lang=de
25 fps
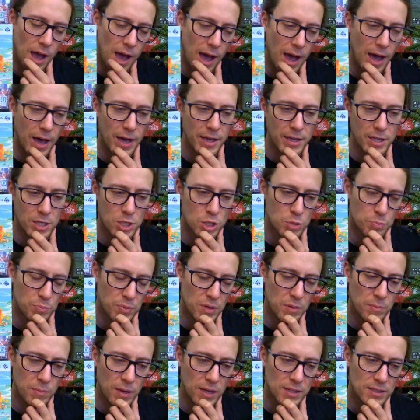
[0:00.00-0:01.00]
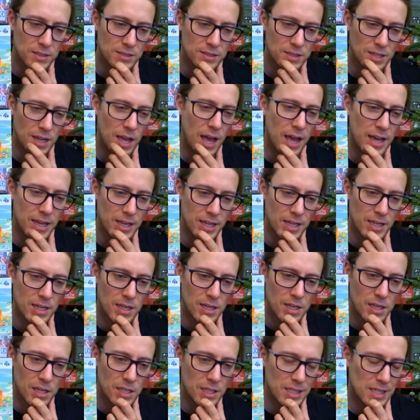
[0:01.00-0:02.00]
Ha, ich spiele mal eine 3.
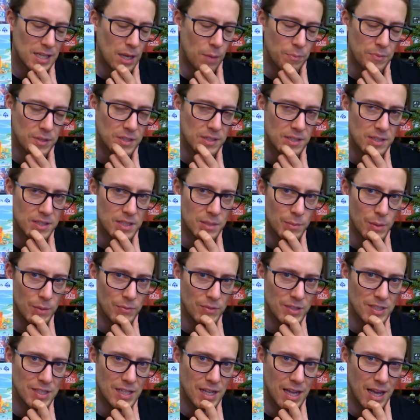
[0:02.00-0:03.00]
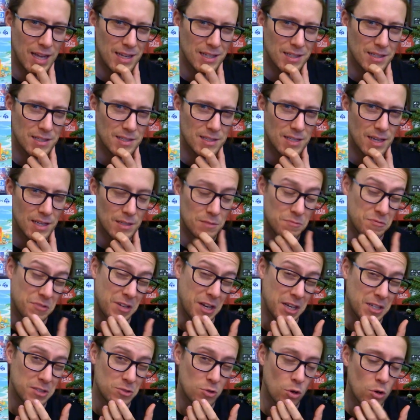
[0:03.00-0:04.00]
Ich glaube nicht, dass jemand was Kleineres hat,
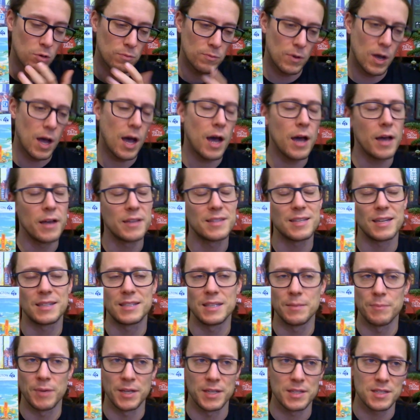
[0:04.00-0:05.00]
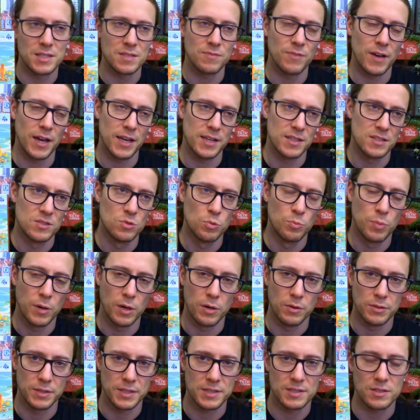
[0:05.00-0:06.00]
vielleicht doch. Ah, jetzt hat jemand eine 2,
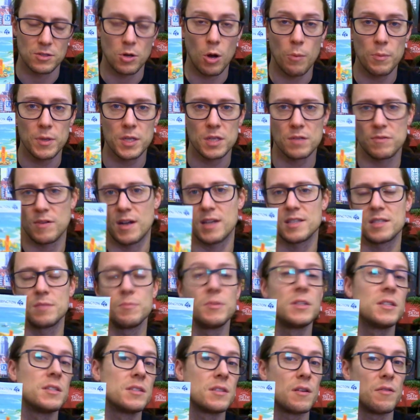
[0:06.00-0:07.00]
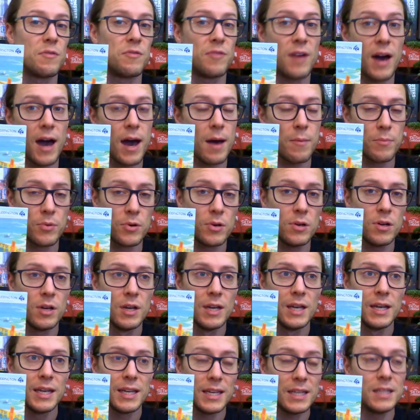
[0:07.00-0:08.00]
super. Und jetzt komme ich quasi mit dieser Farbe
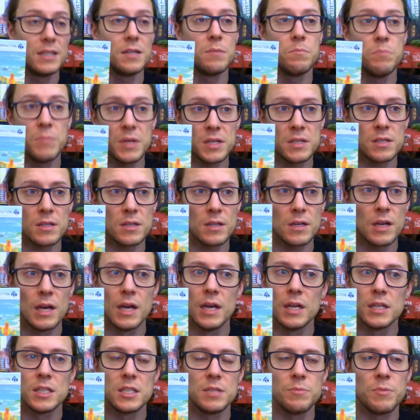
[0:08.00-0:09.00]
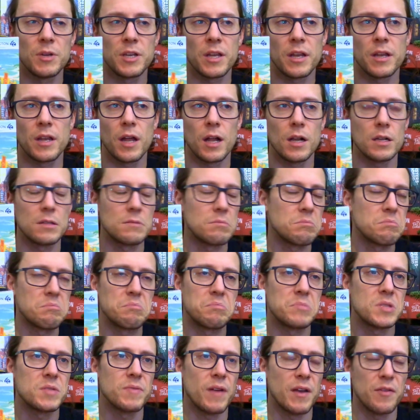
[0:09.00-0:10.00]
in die Mitte, die mir dann halt
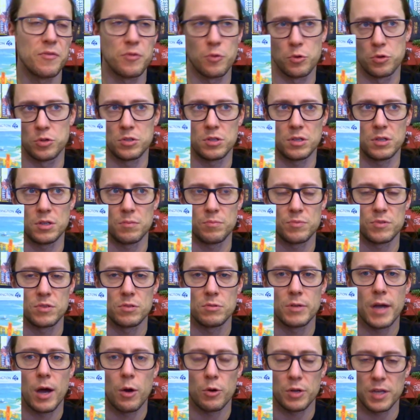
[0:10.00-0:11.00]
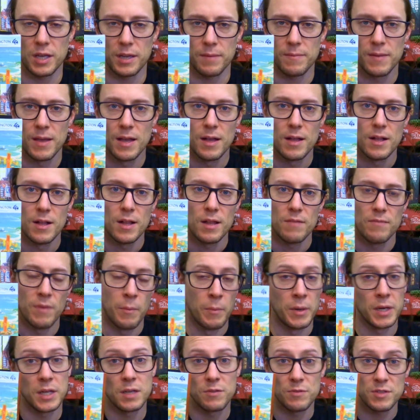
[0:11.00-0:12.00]
zwei Früchte gibt. Ja, okay. Wenn
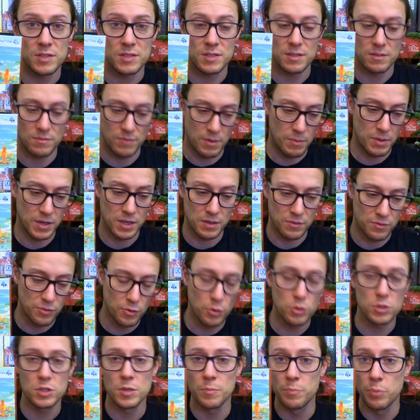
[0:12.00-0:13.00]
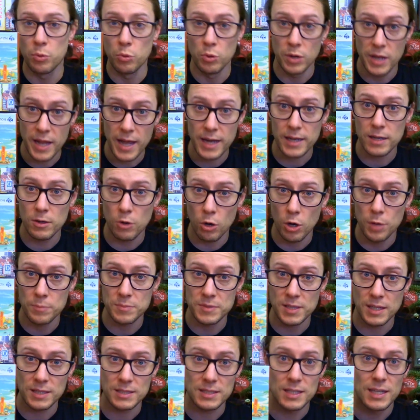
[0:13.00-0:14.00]
man eine gewisse, wenn man den Früchtepool leer
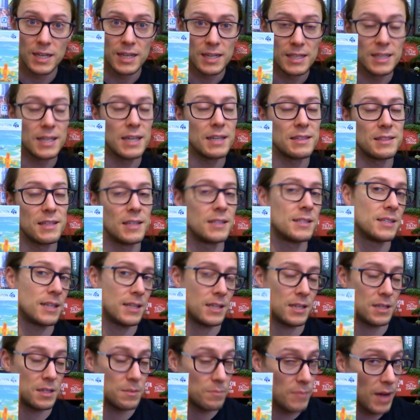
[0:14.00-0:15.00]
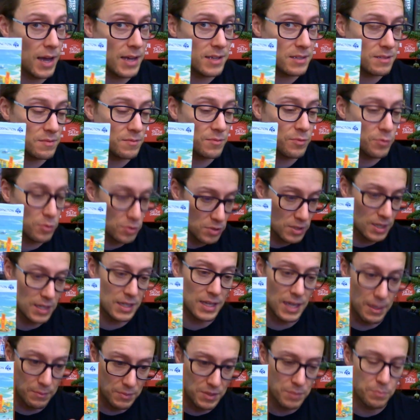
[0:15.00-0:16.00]
geräumt hat, kriegt dann der, der die meisten Früchte hat,
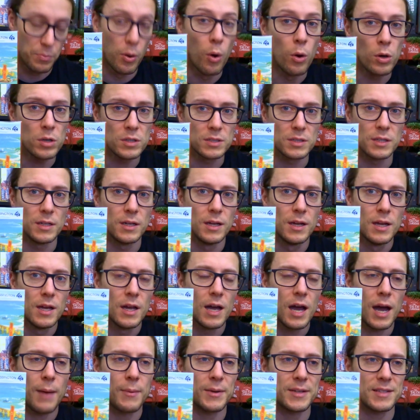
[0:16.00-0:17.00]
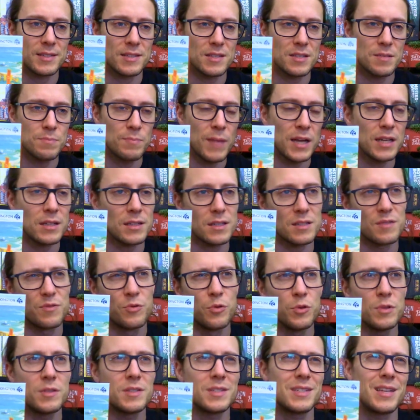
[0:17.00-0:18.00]
eben die Punkte. Aber das ist, das
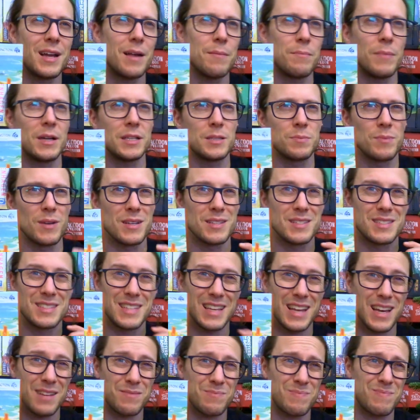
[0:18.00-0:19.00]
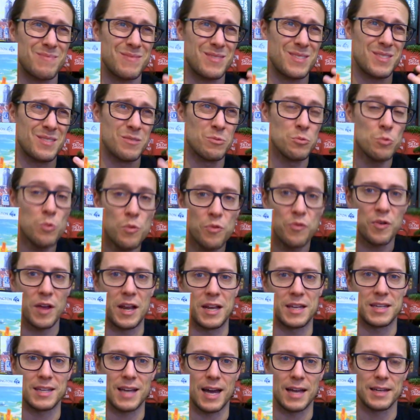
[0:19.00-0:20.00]
fühlt sich halt manchmal sehr
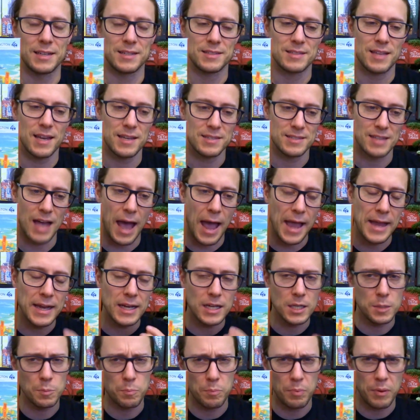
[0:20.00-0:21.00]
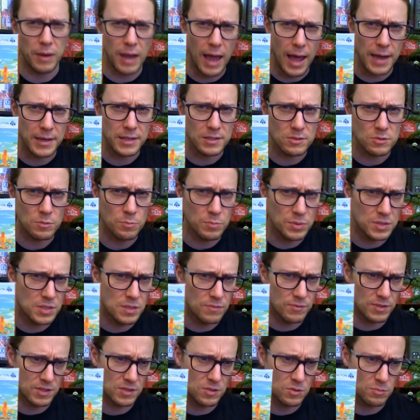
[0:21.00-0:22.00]
zufällig an. Das heißt, eigentlich plane ich so ein
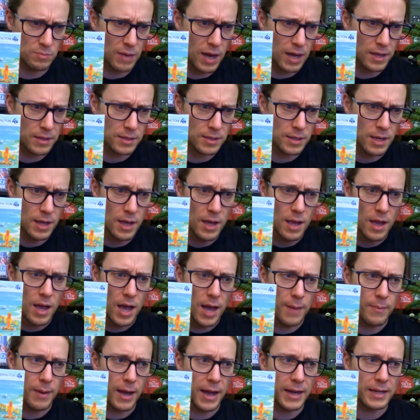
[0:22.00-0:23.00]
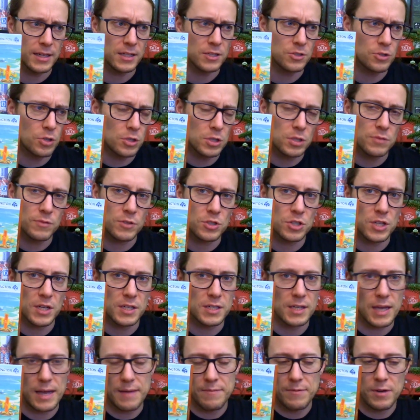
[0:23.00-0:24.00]
bisschen was zu machen, aber eigentlich könnte ich
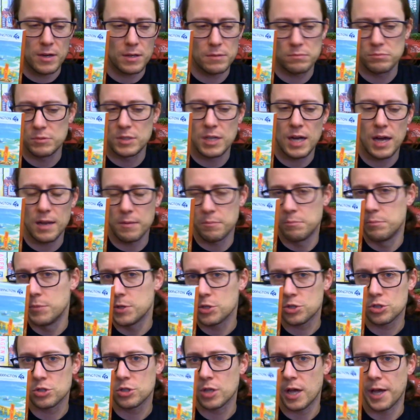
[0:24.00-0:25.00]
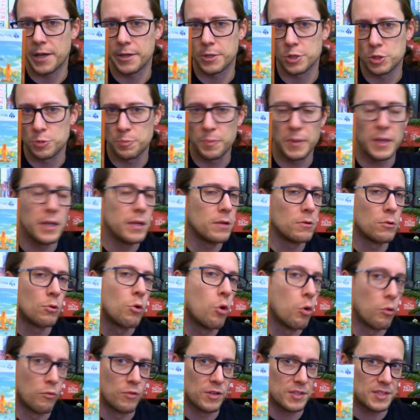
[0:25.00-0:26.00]
wahrscheinlich einfach Karten mischen, eine spielen und
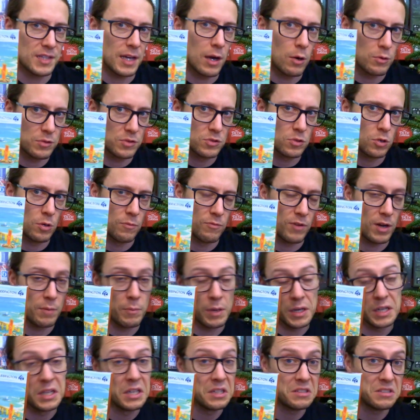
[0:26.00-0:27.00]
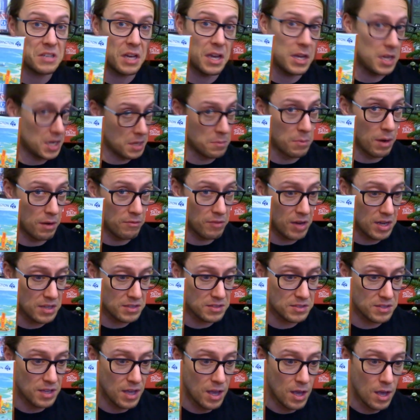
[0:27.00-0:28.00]
gucken, was rauskommt, weil man kriegt ja immer
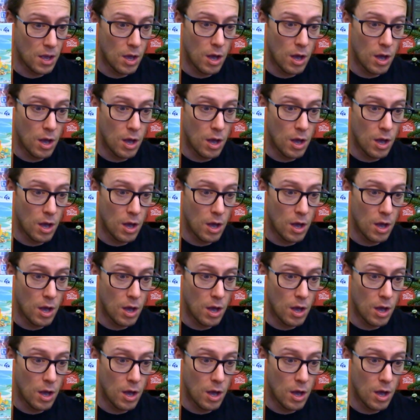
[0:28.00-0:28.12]
was.